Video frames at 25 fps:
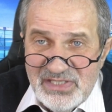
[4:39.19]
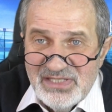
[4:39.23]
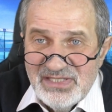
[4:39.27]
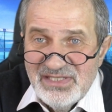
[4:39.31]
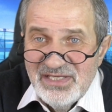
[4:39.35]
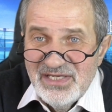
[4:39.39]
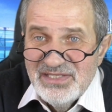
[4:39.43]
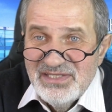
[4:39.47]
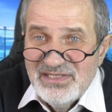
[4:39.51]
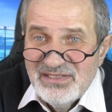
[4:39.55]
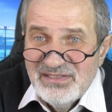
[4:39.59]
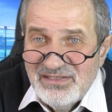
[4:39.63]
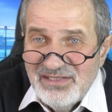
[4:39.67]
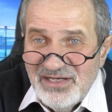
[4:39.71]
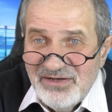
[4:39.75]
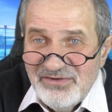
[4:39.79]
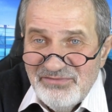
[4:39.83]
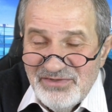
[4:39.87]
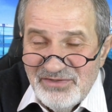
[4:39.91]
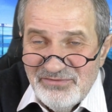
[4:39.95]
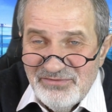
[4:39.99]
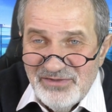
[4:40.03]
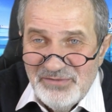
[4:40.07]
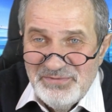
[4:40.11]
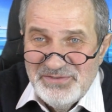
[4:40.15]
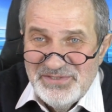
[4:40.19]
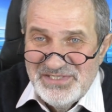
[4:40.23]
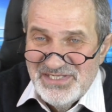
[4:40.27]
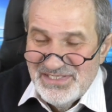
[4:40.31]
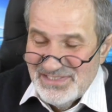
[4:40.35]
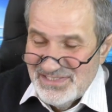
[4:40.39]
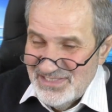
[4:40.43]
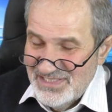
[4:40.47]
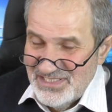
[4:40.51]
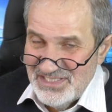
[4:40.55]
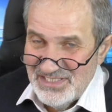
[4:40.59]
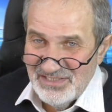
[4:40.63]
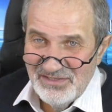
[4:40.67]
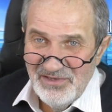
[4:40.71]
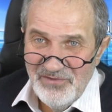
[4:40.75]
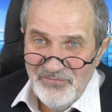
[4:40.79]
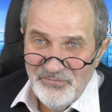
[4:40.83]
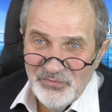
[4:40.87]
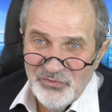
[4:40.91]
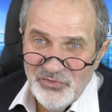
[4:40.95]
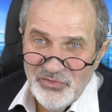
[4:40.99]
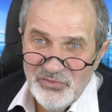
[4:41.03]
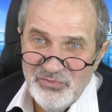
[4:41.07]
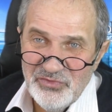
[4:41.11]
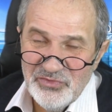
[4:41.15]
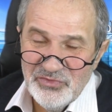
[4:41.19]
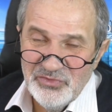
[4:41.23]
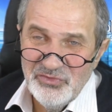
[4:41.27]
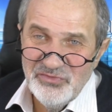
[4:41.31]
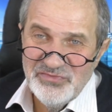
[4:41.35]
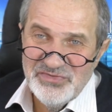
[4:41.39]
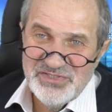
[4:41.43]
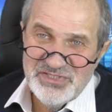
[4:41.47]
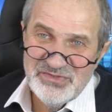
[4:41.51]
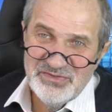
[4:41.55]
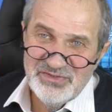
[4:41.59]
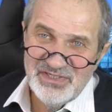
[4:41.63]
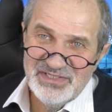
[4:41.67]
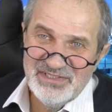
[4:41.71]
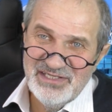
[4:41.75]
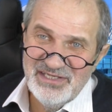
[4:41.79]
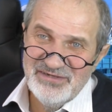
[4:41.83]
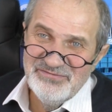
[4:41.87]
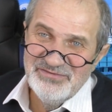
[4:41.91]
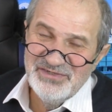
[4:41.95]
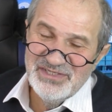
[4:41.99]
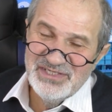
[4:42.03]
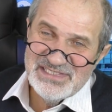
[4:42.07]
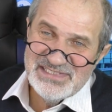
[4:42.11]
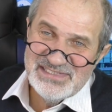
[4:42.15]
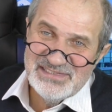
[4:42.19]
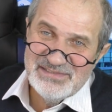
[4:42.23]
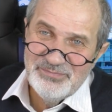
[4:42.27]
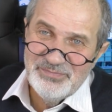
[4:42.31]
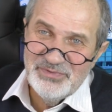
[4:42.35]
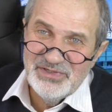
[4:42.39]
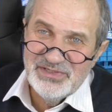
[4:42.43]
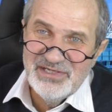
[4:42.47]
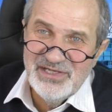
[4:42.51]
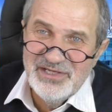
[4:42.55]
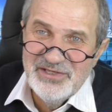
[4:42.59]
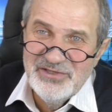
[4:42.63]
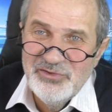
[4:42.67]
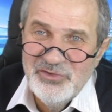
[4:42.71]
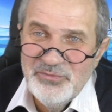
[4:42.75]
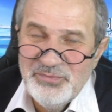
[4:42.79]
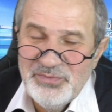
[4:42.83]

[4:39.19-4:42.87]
Я недавно вообще, значит, думаю, ну все, она выросла, пора ее